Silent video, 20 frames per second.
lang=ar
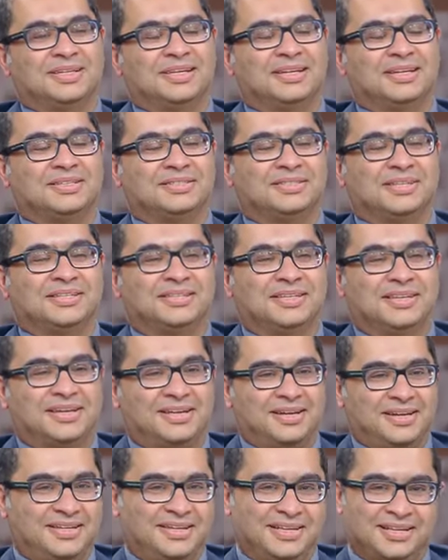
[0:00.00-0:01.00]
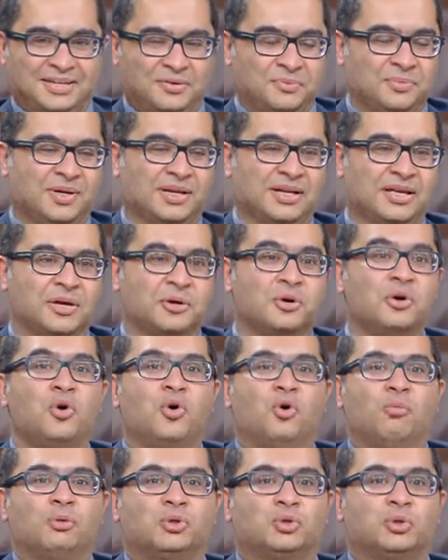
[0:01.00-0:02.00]
الله يجزاك خير حياكم الله
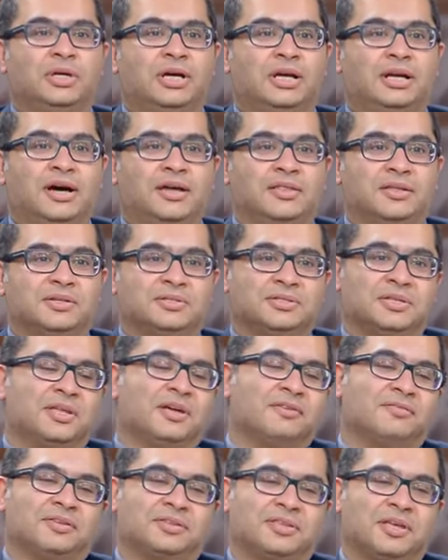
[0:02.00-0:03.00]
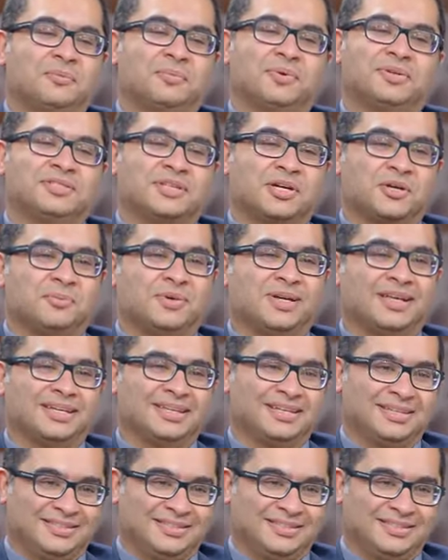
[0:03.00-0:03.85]
ومشكورين على هذه الاستضافه الطيبه جزاكم الله خير